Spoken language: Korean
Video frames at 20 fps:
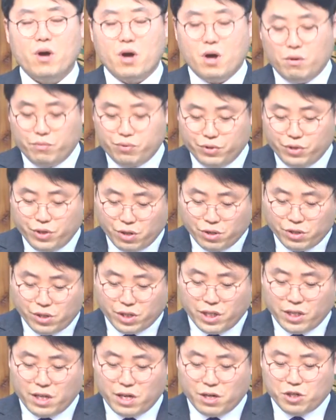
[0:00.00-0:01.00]

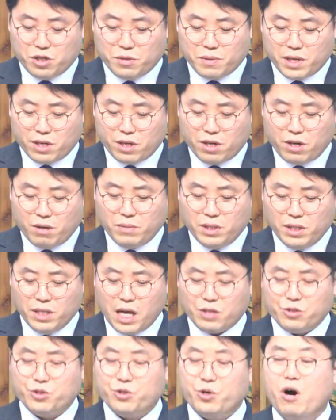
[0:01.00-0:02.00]
부정적이 될 수밖에 없는
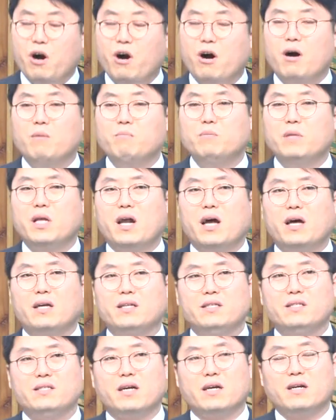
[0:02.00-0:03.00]
아주 험난한
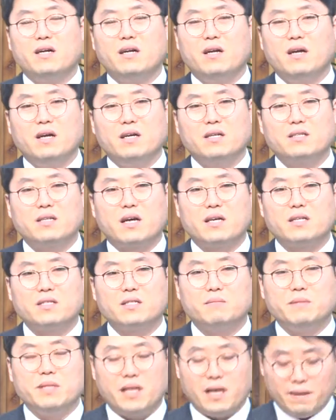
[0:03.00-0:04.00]
인생을
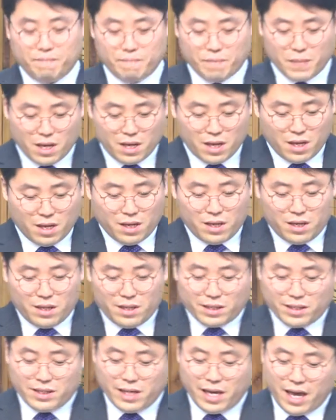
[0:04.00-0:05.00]
살았습니다.
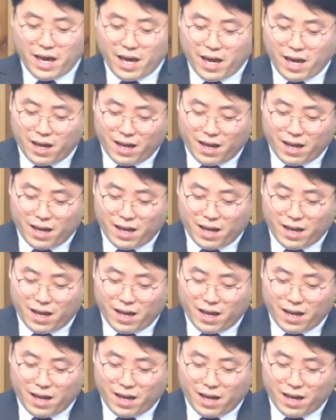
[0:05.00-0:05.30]
그의